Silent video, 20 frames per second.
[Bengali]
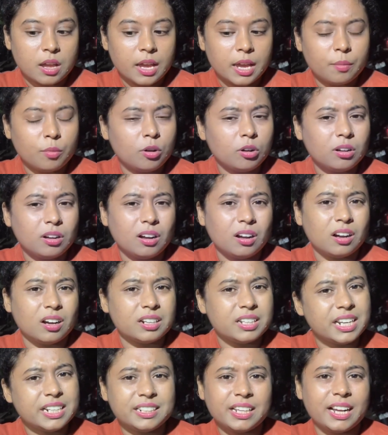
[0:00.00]
এবং
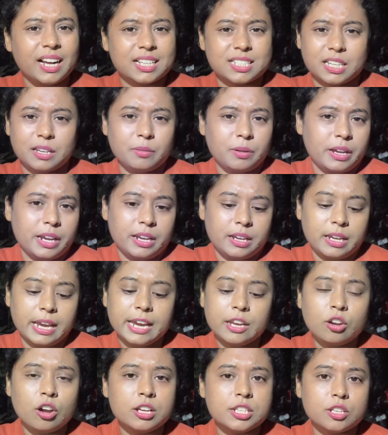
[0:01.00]
ঠিকঠাক আছে
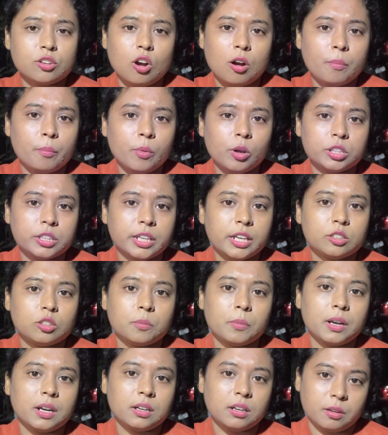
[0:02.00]
এই নয় যে কম্বোতে
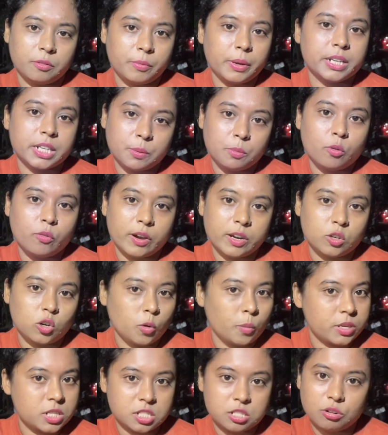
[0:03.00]
তোমার ভিটকি প্রোভাইড
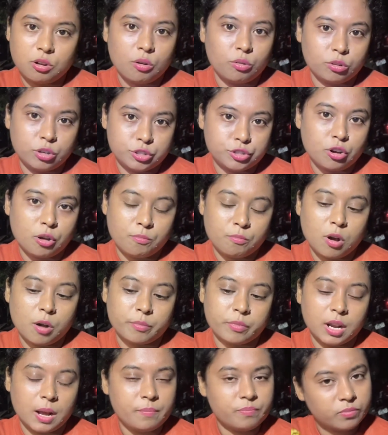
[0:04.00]
করবে সেটা কখনোই সম্ভব
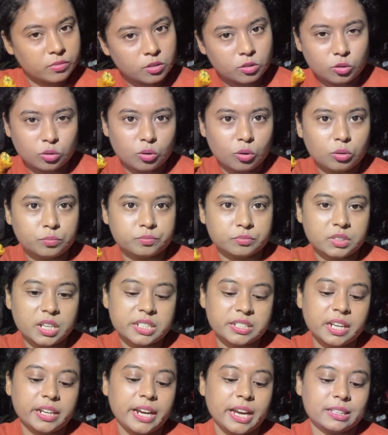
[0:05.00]
না তো
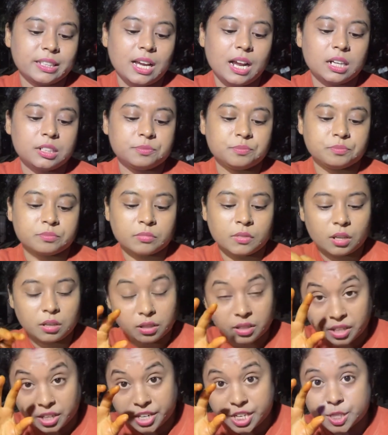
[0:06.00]
ঠিকঠাক খেতে আর
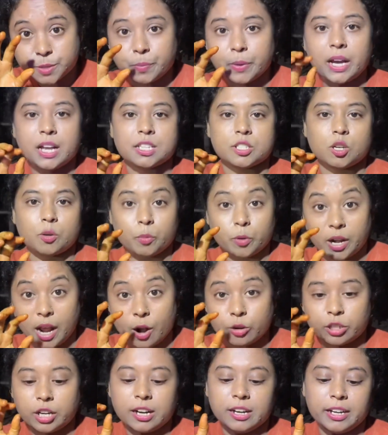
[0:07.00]
ক্রিসপি আছে ওপরে
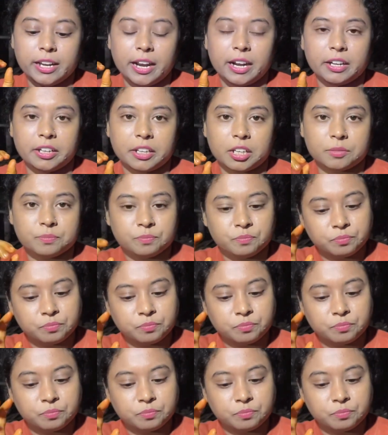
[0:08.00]
আউটার লেয়ারটা